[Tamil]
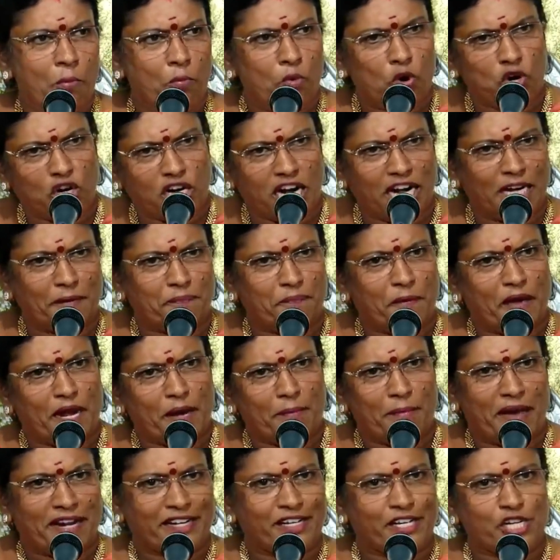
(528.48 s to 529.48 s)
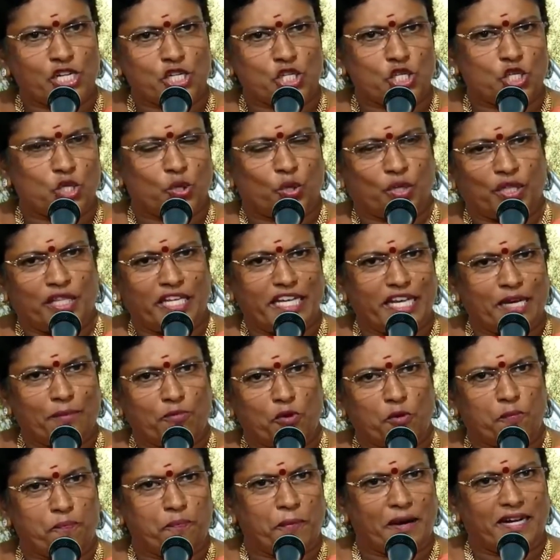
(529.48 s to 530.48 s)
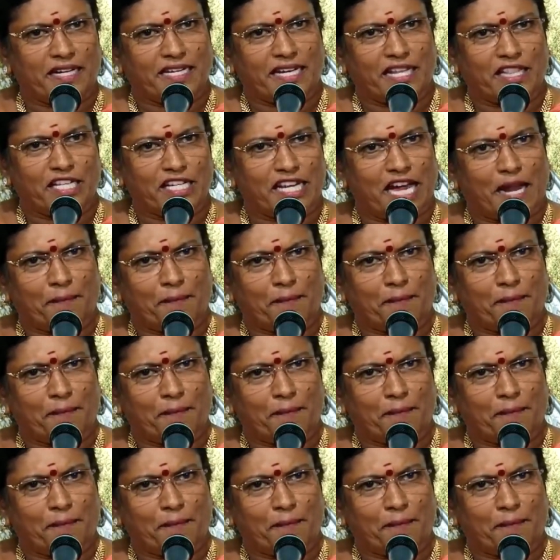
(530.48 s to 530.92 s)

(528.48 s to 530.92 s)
முக்கட்பரம் மர்க்குச்சுருதியின் முற்பட்டது